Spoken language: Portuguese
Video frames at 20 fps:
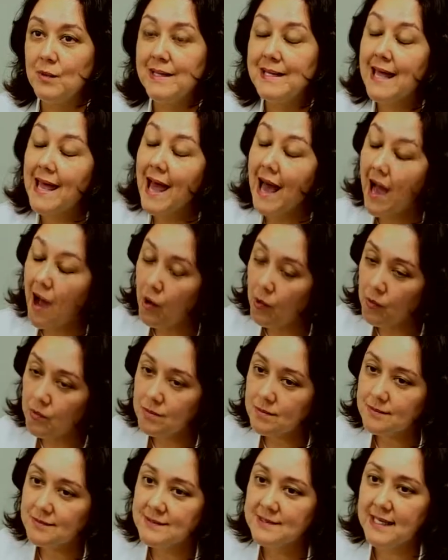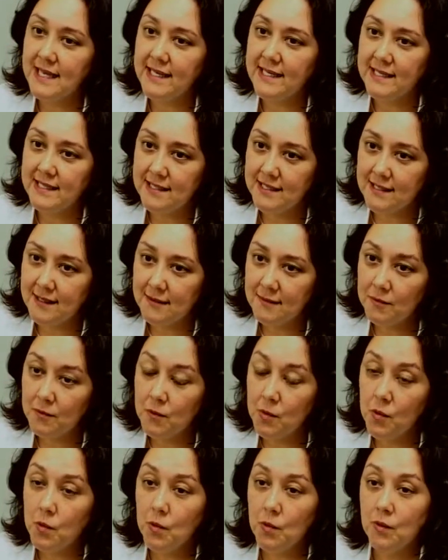o ideal seria
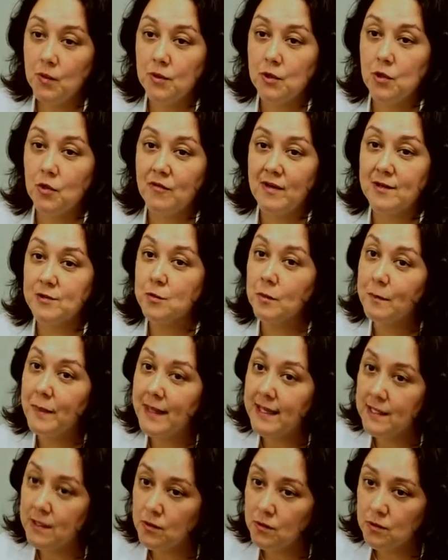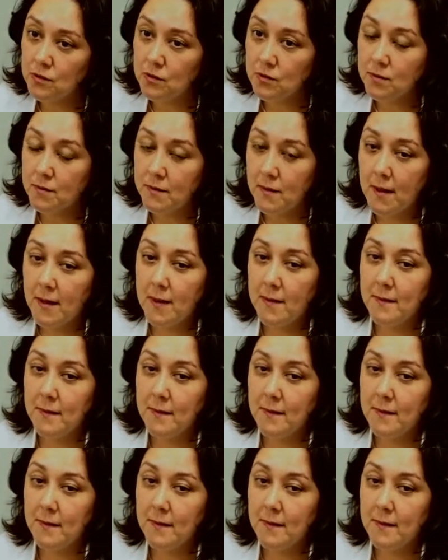que houvesse um período